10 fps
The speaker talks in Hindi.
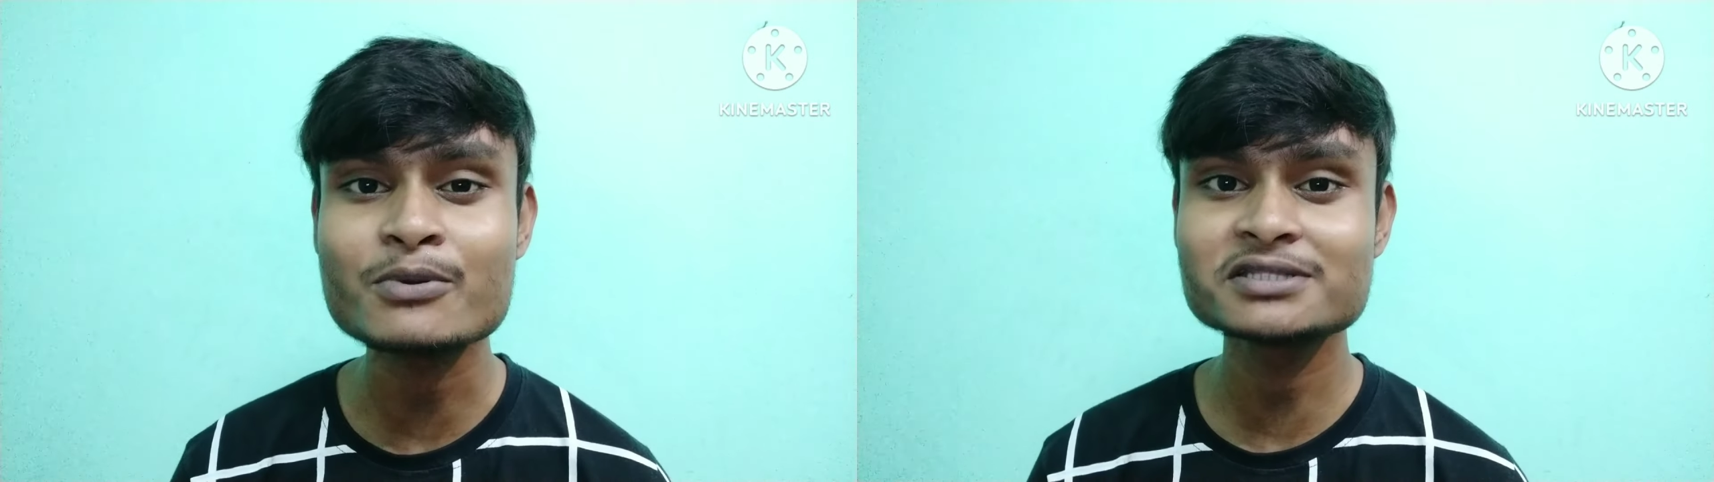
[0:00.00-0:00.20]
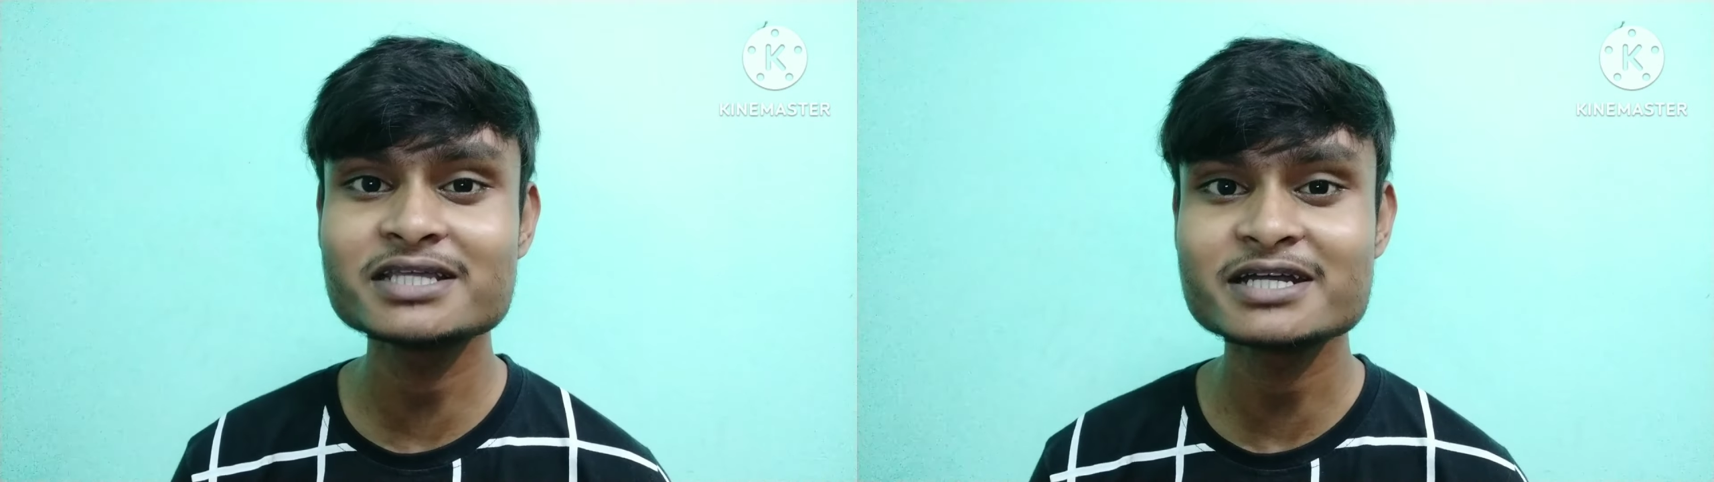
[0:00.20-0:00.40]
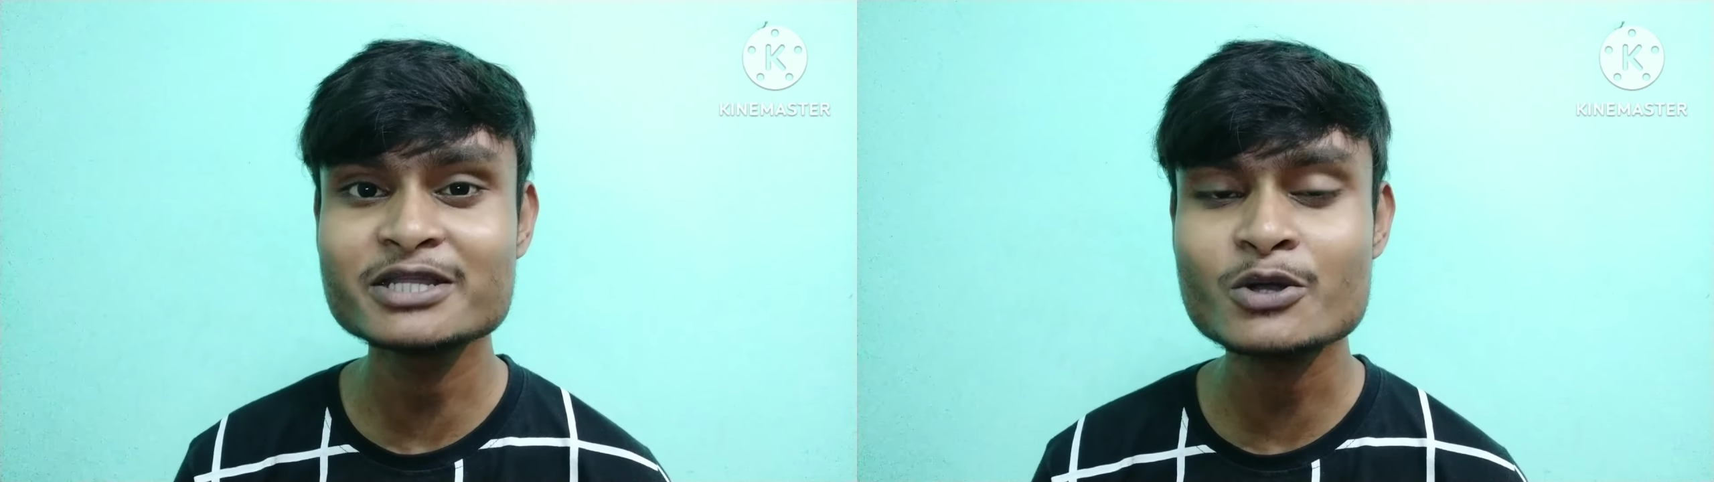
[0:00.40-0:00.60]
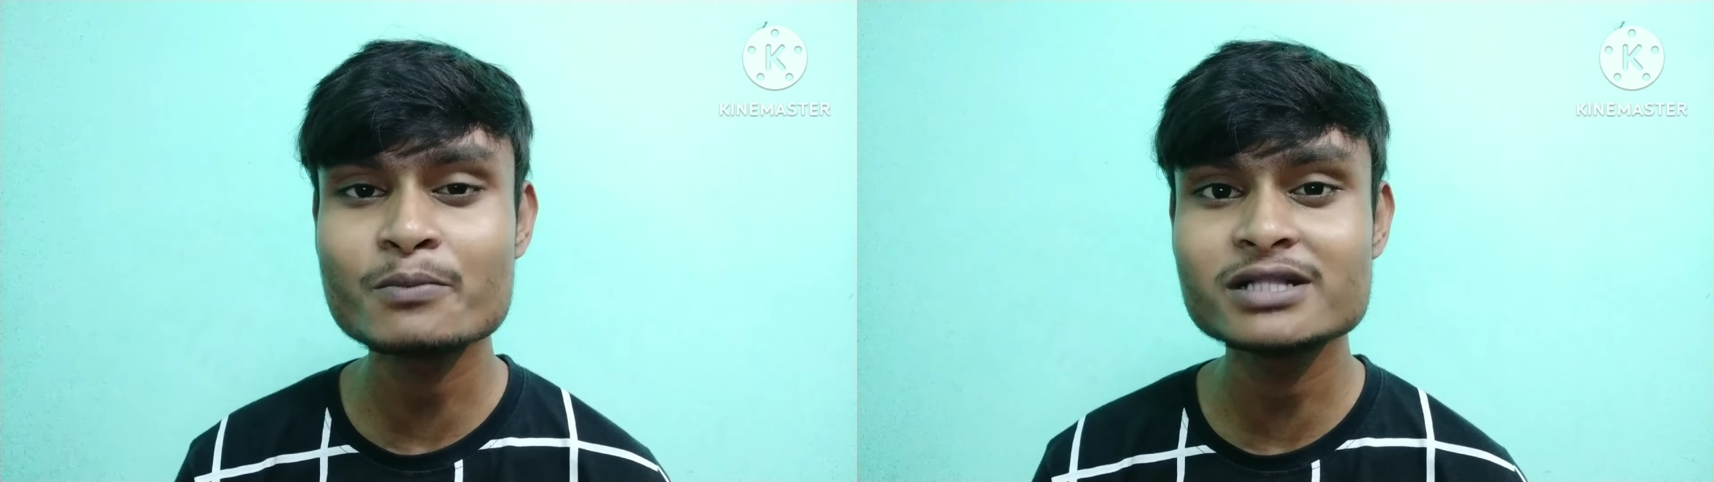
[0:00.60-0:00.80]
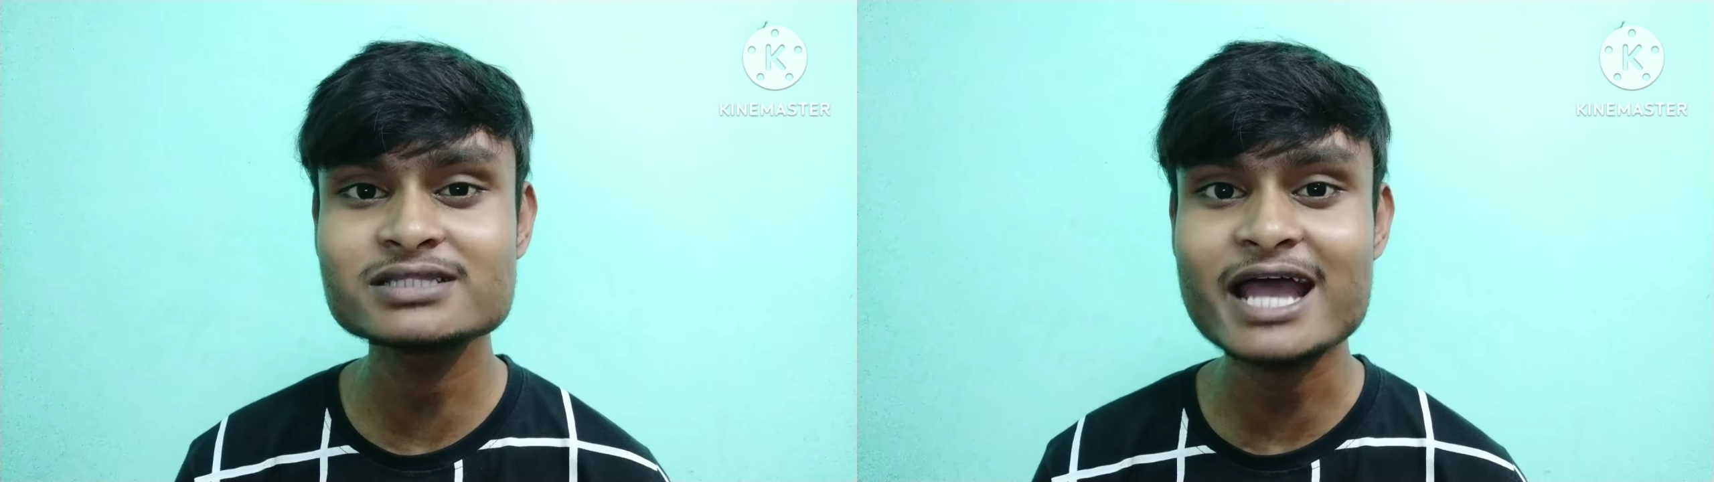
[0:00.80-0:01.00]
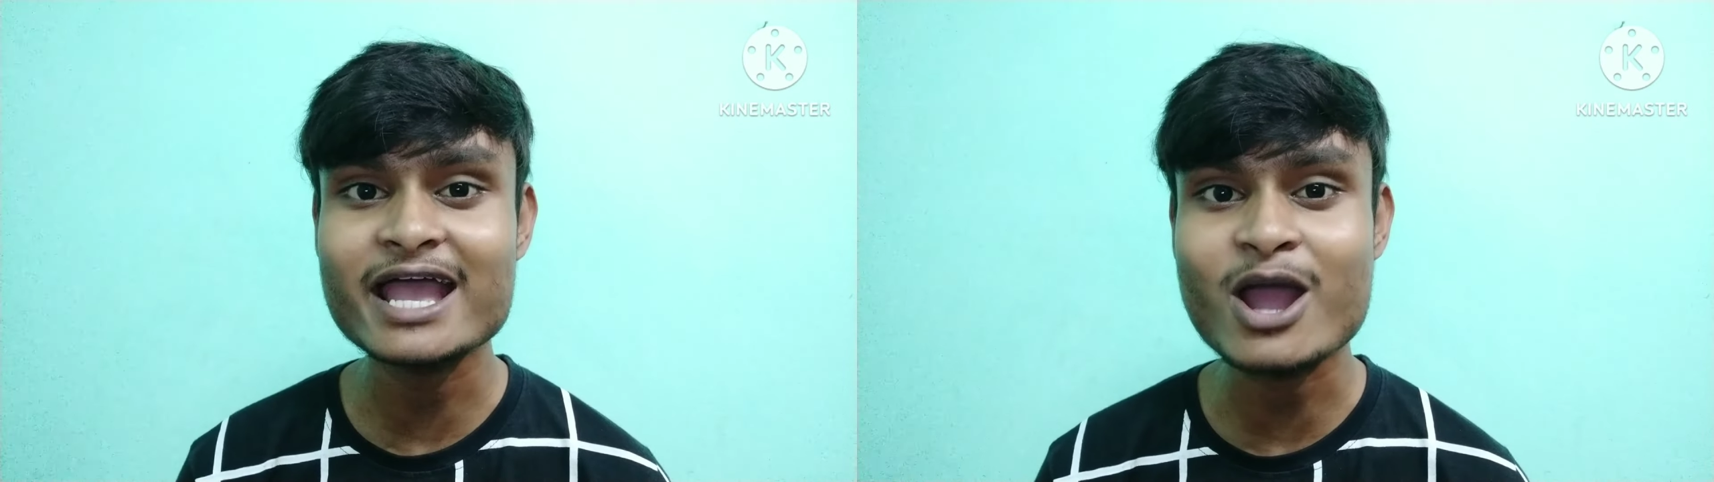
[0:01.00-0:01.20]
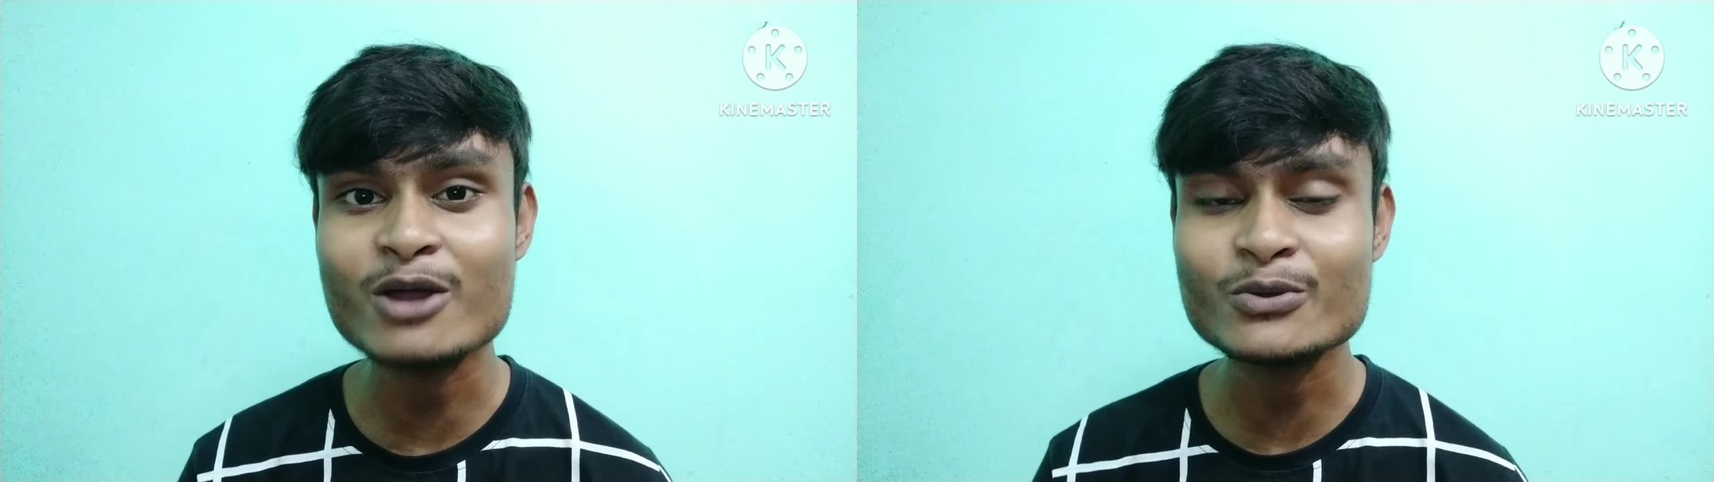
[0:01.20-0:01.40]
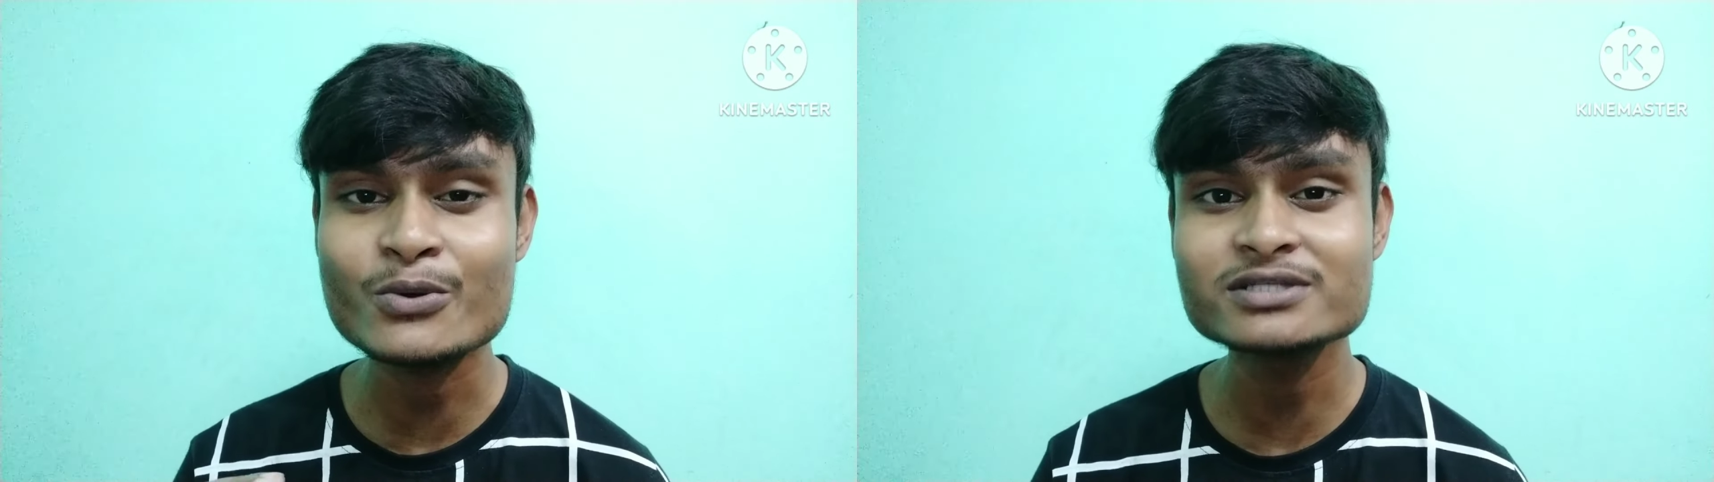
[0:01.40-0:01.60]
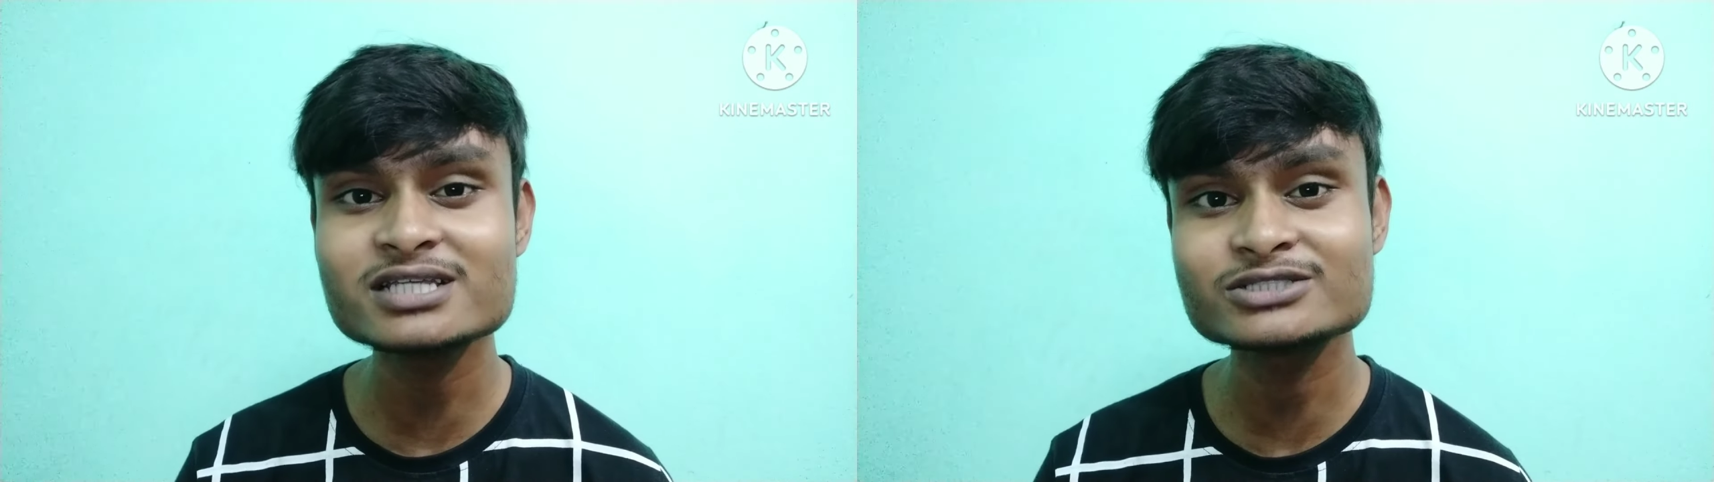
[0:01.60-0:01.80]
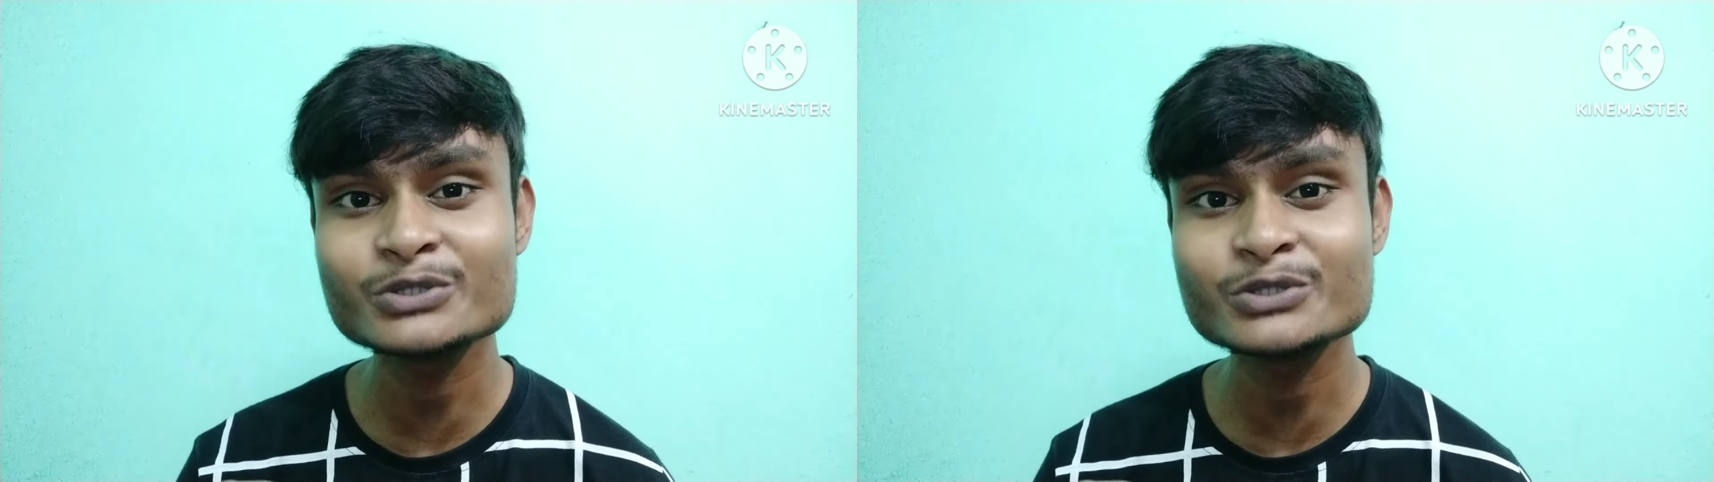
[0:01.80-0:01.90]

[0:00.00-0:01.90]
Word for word: आपको देखने को मिलता है और कौन सा